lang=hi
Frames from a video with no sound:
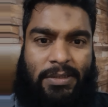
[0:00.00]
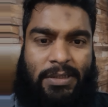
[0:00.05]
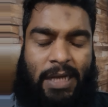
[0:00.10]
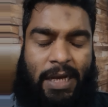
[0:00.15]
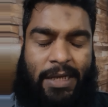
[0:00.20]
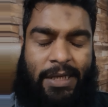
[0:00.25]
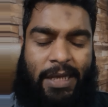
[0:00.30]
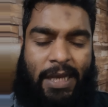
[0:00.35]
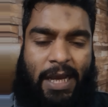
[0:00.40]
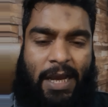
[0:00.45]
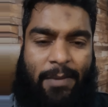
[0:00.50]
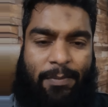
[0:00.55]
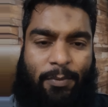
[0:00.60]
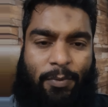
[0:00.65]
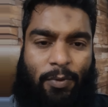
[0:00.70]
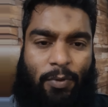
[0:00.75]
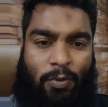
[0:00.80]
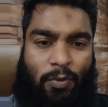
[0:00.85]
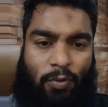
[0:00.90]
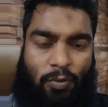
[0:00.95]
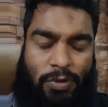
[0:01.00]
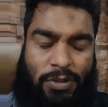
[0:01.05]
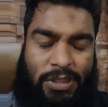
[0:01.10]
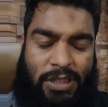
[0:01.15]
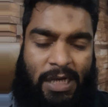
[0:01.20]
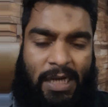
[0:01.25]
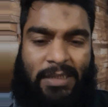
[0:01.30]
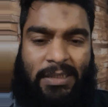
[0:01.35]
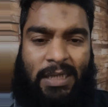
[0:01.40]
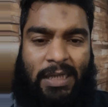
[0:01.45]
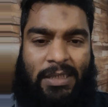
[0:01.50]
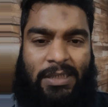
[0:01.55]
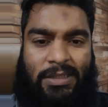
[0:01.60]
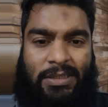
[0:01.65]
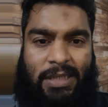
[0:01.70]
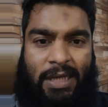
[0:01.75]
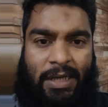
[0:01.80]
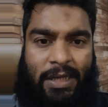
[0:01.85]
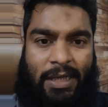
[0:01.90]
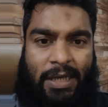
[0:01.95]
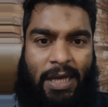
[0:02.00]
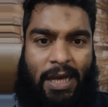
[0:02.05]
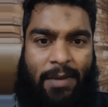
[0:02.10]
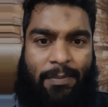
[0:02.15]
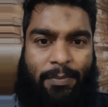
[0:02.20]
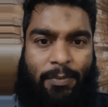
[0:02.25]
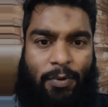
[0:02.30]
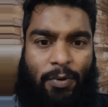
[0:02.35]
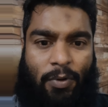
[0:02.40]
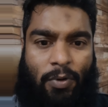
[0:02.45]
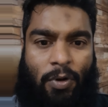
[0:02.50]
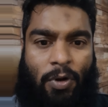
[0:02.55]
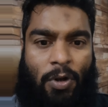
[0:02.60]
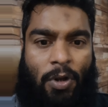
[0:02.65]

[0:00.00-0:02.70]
चाहिए आपको कौन सी आज़ादी चाहिए आपको